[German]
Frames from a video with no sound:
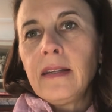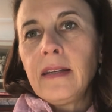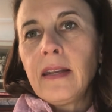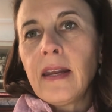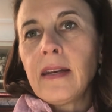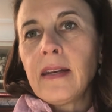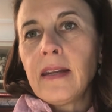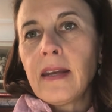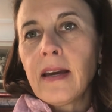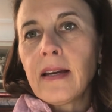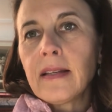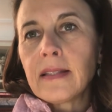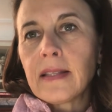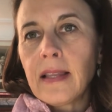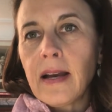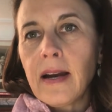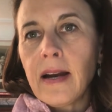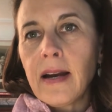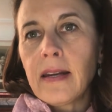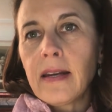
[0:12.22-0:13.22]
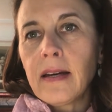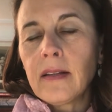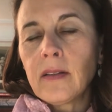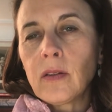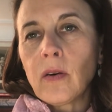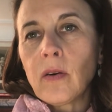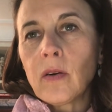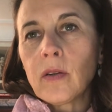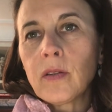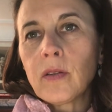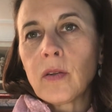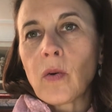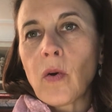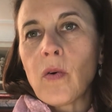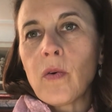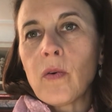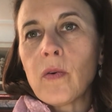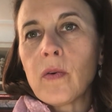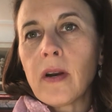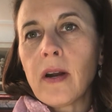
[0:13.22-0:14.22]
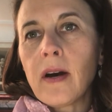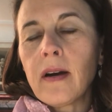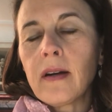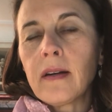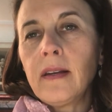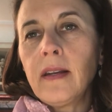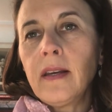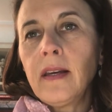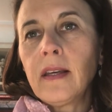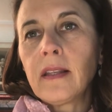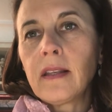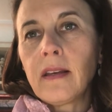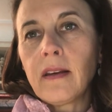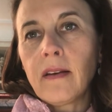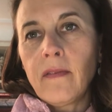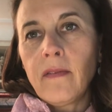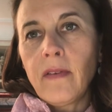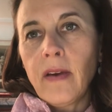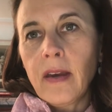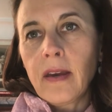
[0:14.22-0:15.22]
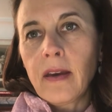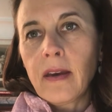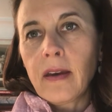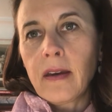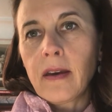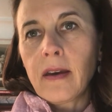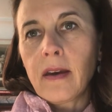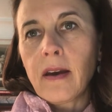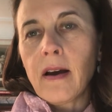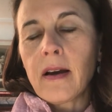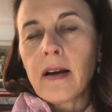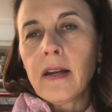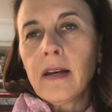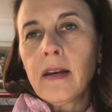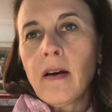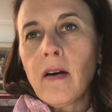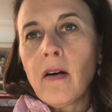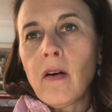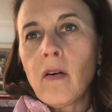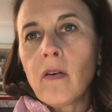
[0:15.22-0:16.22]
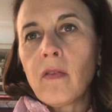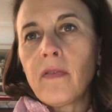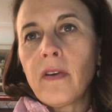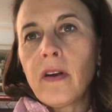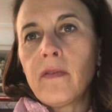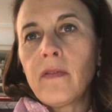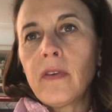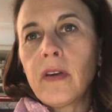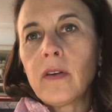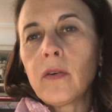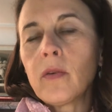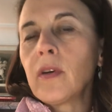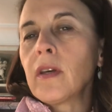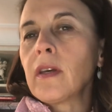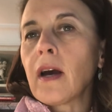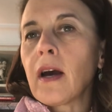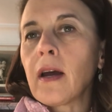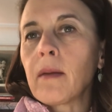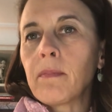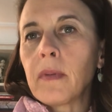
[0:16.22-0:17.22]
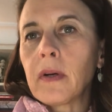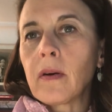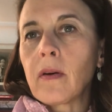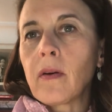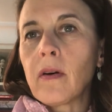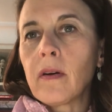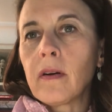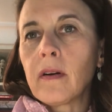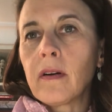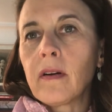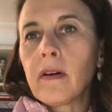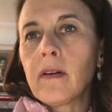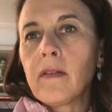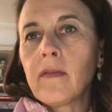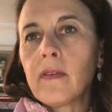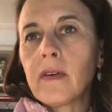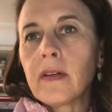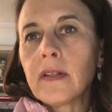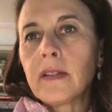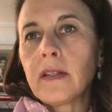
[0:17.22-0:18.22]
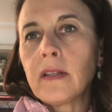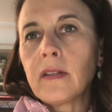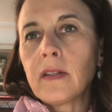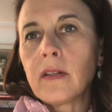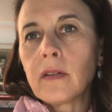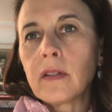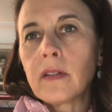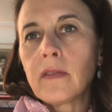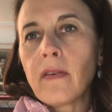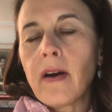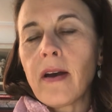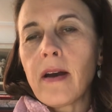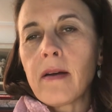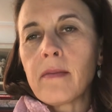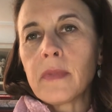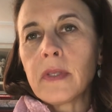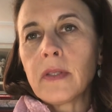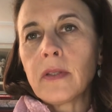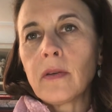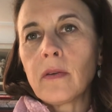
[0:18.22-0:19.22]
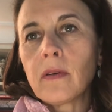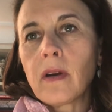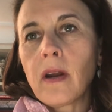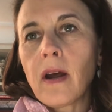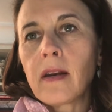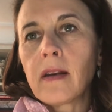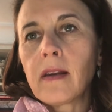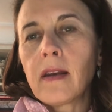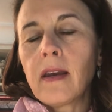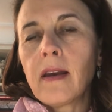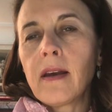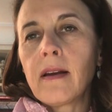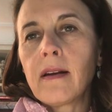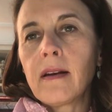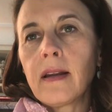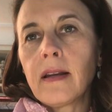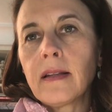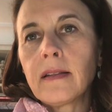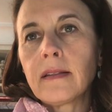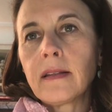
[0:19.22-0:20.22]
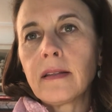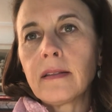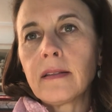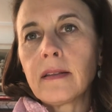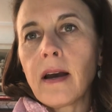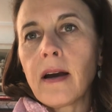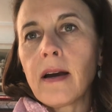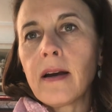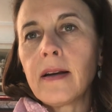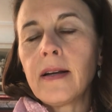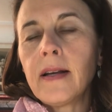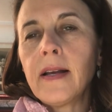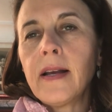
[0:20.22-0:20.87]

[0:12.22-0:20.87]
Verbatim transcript: denn der ist leider trotz Corona nicht weggegangen, auch wenn wir durchatmen konnten, was die CO2-Emissionen anging letztes Jahr.